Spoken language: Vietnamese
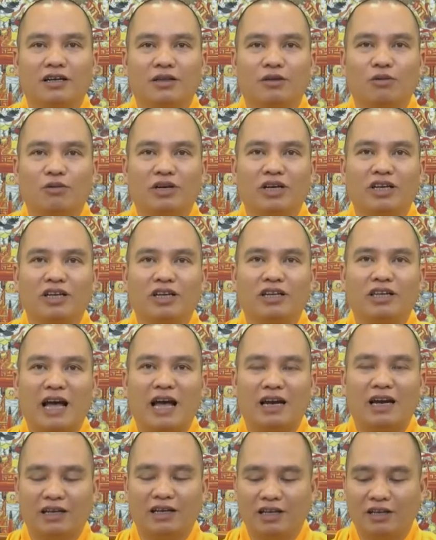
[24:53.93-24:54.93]
tụng kinh địa
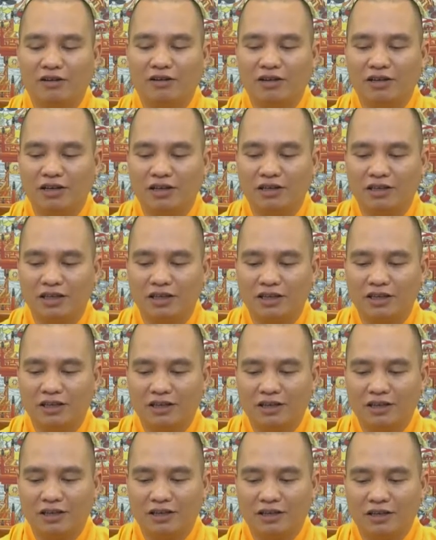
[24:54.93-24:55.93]
tạng là đi con đường gì
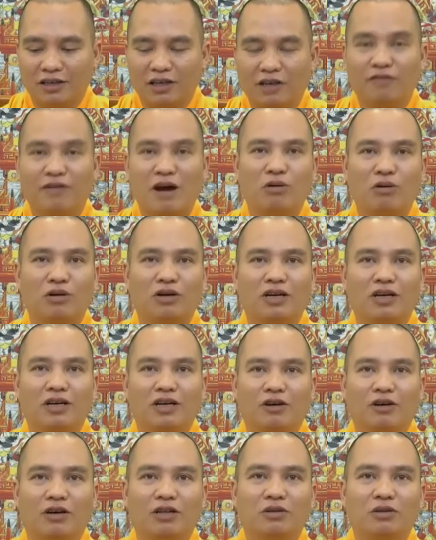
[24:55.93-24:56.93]
đường vòng
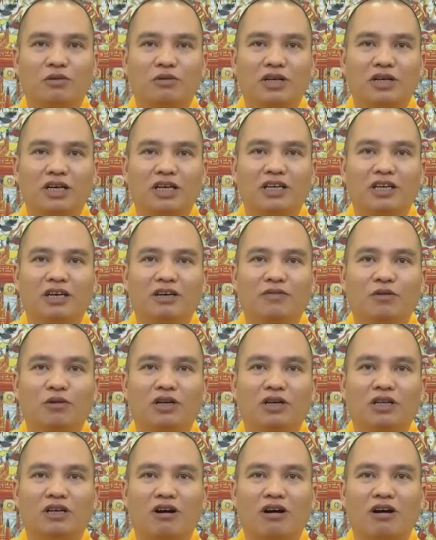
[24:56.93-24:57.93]
còn tụng kinh nhá, vô
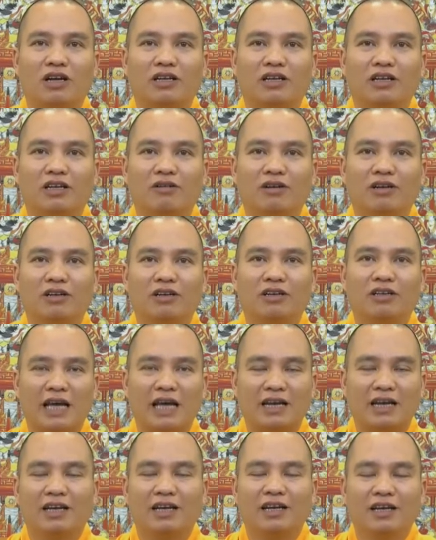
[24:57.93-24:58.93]
lượng thọ là đi con đường
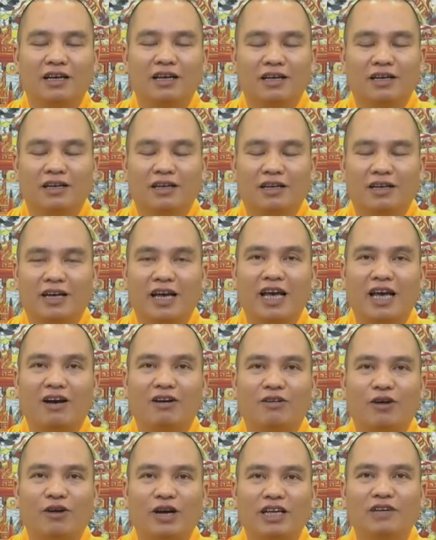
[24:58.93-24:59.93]
tắt nghe
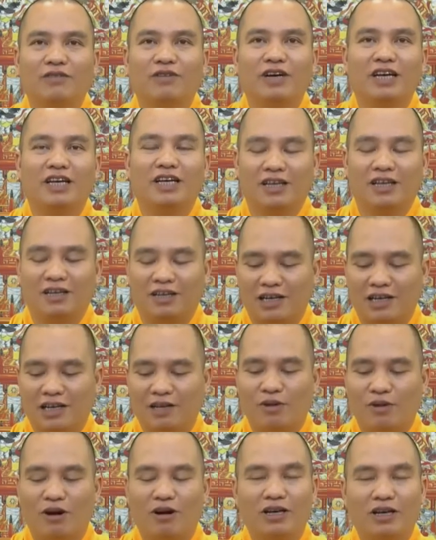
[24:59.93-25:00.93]
họ nói như vậy
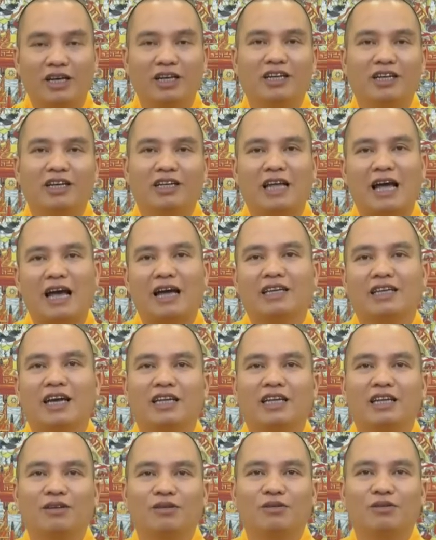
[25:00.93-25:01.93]
lại bỏ kinh địa tạng
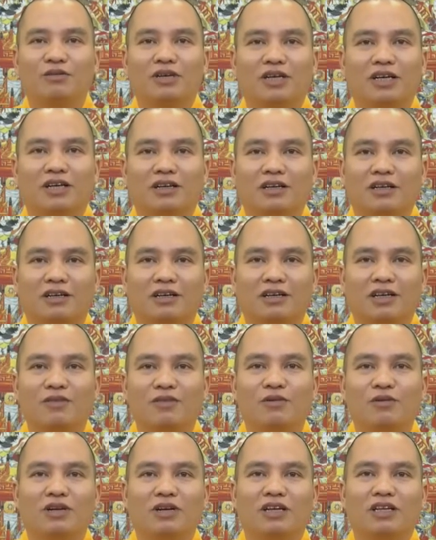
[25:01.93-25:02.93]
chạy theo tụng
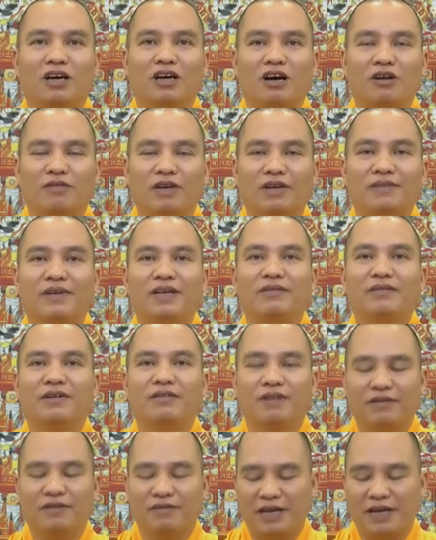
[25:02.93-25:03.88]
kinh vô lượng thọ vân vân và vân